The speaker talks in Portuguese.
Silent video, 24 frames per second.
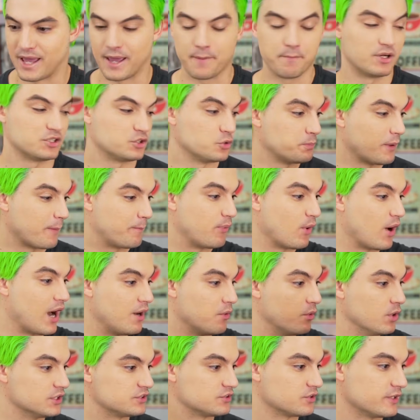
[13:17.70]
Que aí bota um pra porra
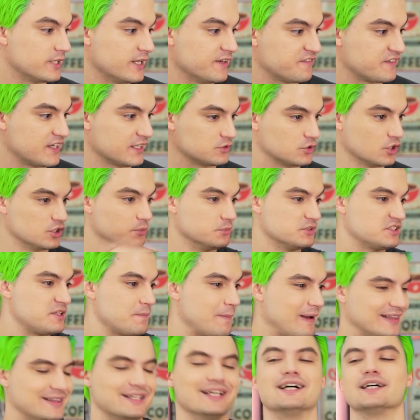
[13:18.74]
o outro, né? Exatamente. Fica todo mundo se
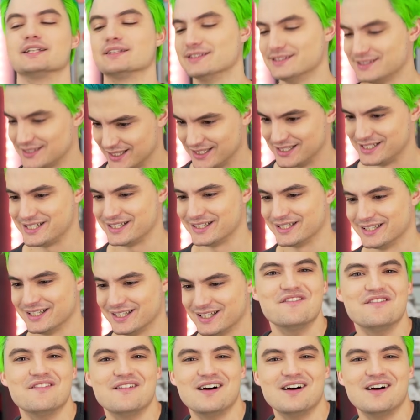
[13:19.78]
batendo. Entendi.